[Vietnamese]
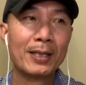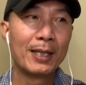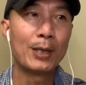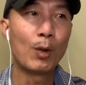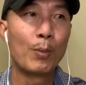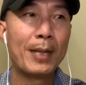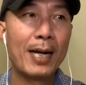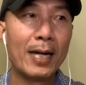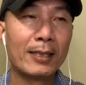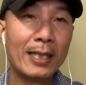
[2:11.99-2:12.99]
ví dụ bây
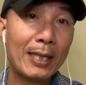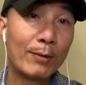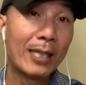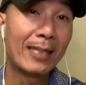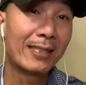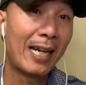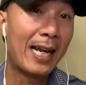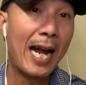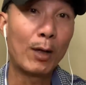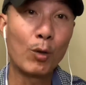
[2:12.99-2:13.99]
giờ tính theo tay
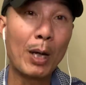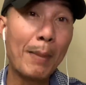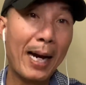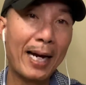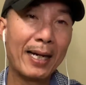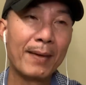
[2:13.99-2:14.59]
nghề của các bạn